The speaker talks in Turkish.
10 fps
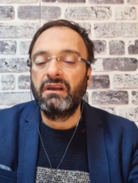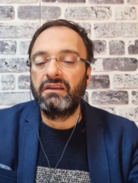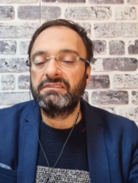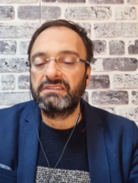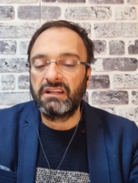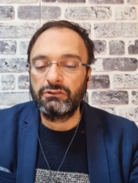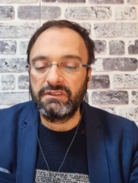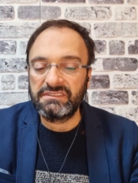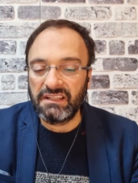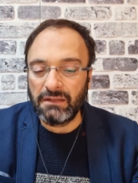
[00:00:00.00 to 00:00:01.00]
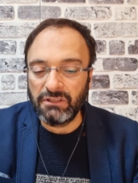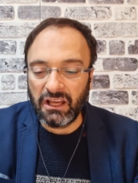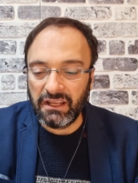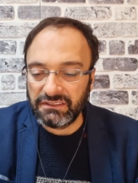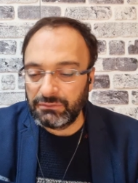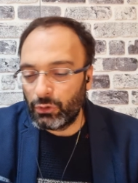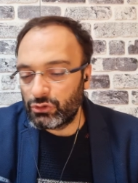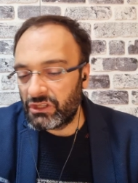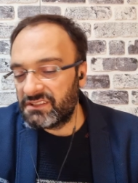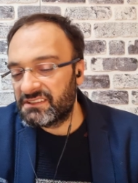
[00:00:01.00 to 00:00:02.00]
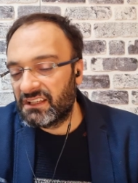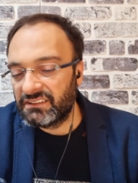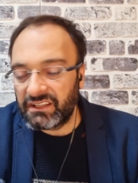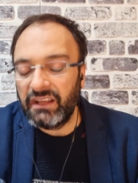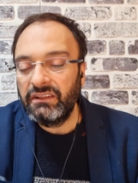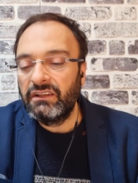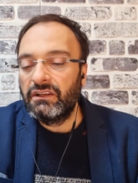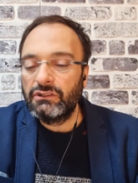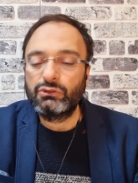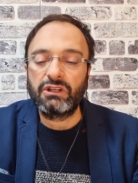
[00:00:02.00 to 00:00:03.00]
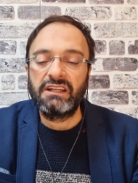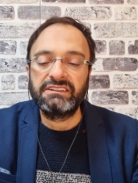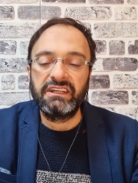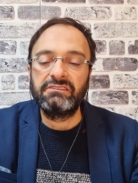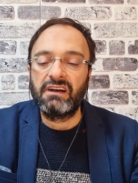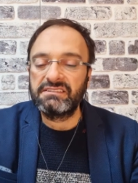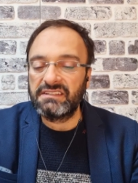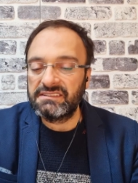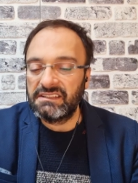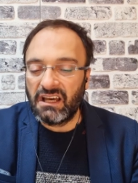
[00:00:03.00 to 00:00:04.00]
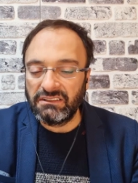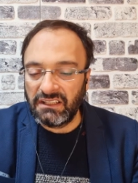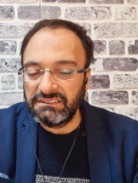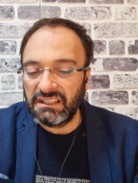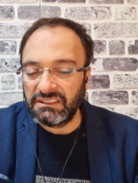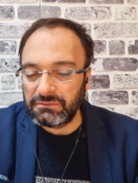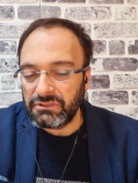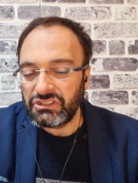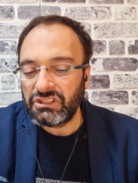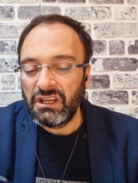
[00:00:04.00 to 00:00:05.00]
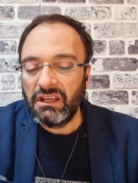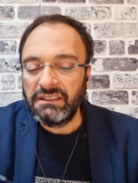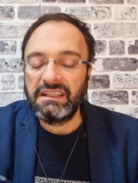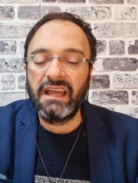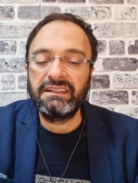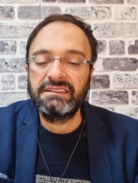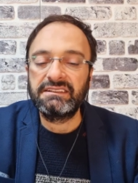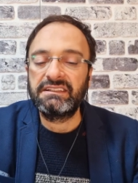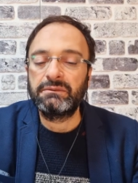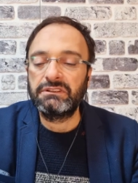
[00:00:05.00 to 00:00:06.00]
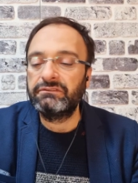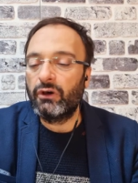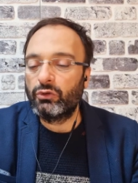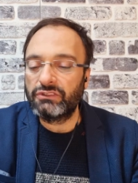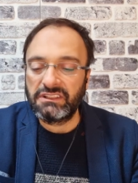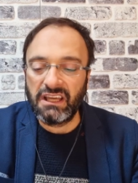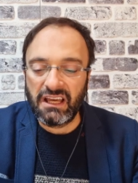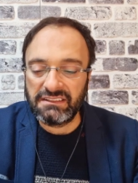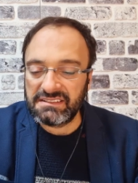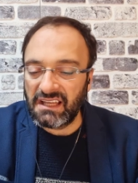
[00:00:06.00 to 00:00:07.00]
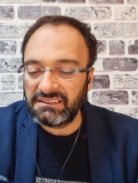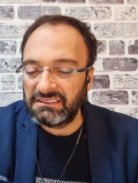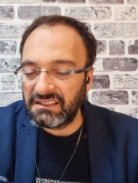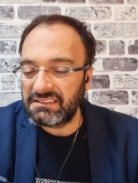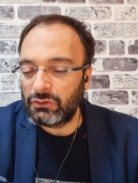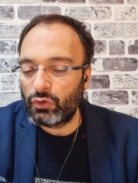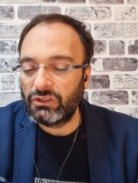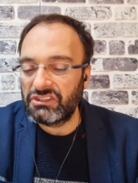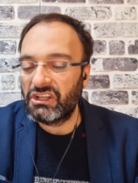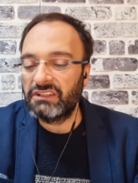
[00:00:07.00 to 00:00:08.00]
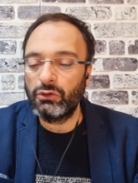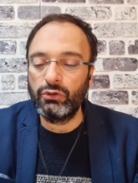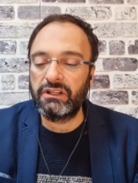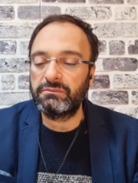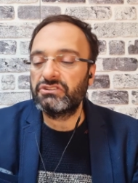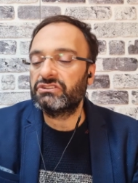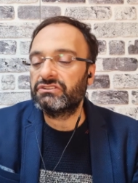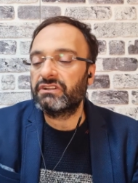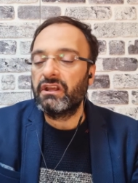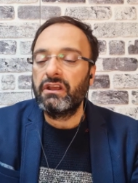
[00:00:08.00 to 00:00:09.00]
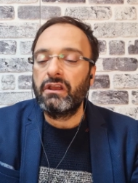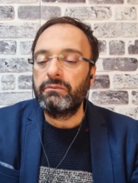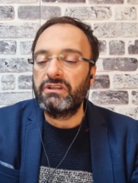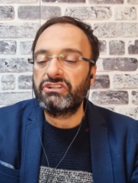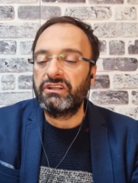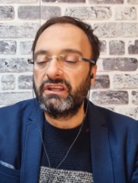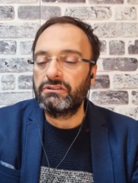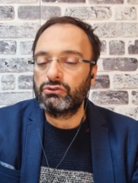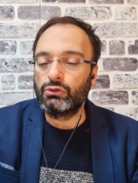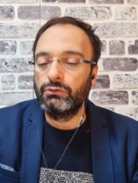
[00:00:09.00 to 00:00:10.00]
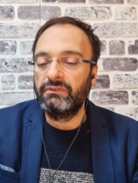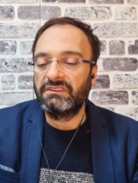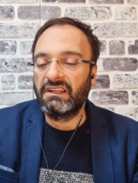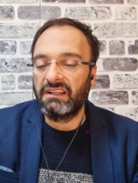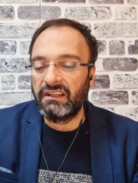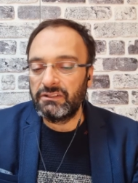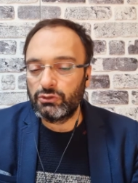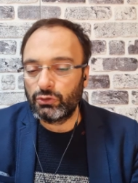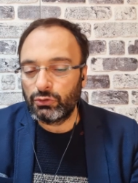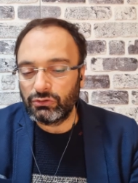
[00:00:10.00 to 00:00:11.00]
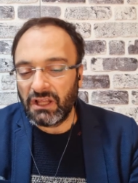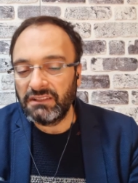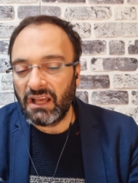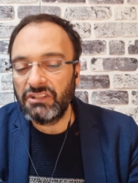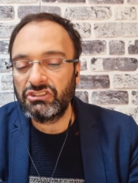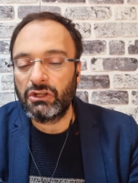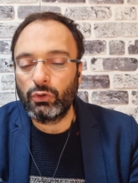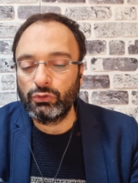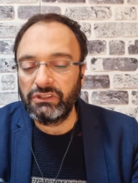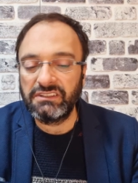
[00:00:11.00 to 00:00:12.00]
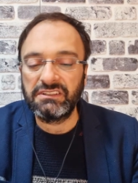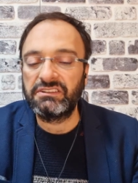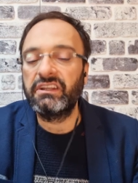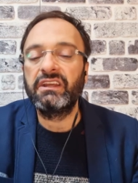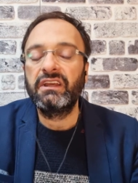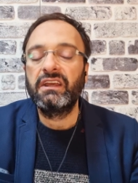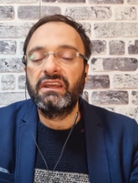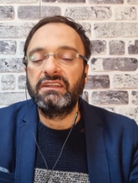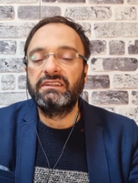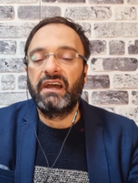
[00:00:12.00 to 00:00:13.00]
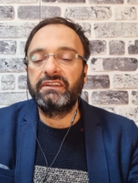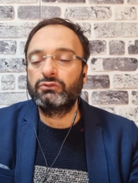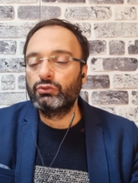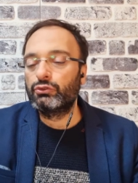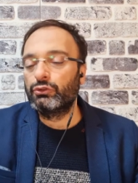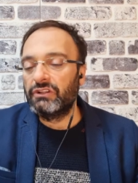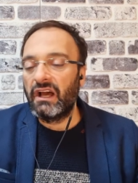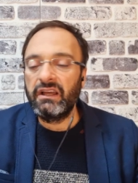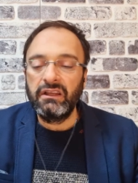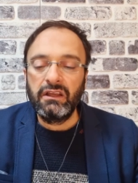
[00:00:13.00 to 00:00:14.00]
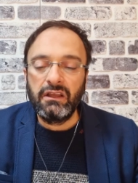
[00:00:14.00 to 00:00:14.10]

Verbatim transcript: aleyhissalatü vesselam da hayatı boyunca insanlara Kur'an-ı Kerim vasıtasıyla Allah'ı tanıtmış, kainat kitabının ve ondaki hadisatın nasıl okunacağını öğretmiştir. Beşeriyet zulüm ve dalalet çukurundan ancak onun getirdiği hidayet nuruyla